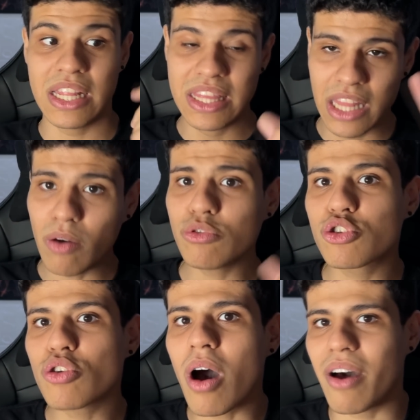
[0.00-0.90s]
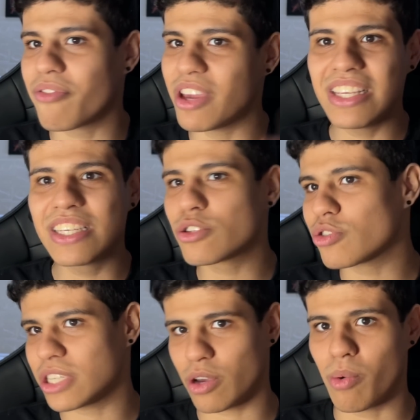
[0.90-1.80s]
não só fez
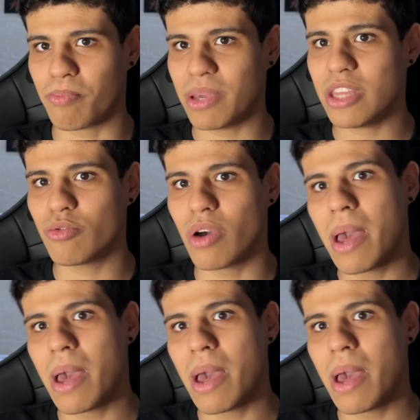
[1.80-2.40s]
isso ser rompido,